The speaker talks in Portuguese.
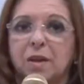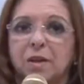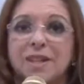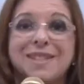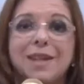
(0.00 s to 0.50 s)

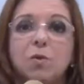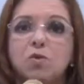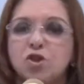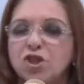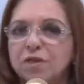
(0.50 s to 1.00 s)

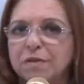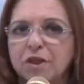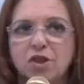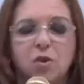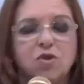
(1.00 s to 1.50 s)
executiva
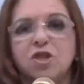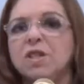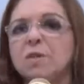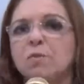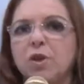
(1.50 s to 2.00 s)
de
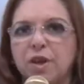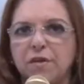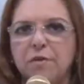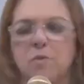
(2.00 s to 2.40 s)
altíssimo nível